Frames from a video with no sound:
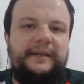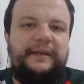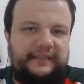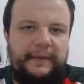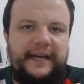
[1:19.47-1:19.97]

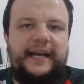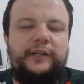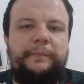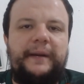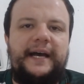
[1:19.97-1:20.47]
mas está
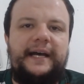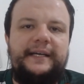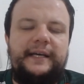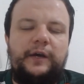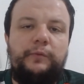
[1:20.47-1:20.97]
marcado
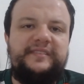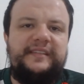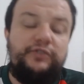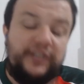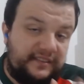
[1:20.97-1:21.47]
para
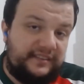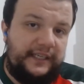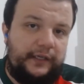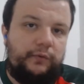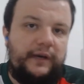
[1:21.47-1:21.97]
começar no dia
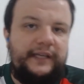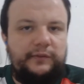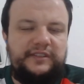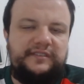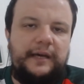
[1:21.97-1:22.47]
5. Aí
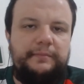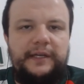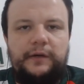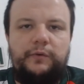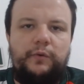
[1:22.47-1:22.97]
não se sabe
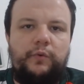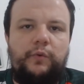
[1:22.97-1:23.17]
né,